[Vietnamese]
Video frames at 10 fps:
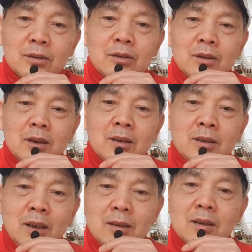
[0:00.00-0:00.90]
cho nên
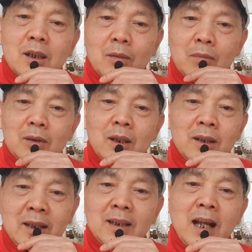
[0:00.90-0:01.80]
người Đức không bao giờ
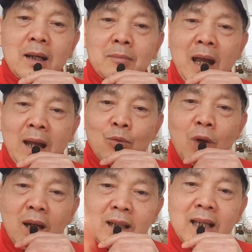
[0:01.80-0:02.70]
nghĩ rằng bạn
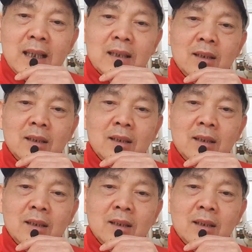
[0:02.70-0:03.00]
qua đây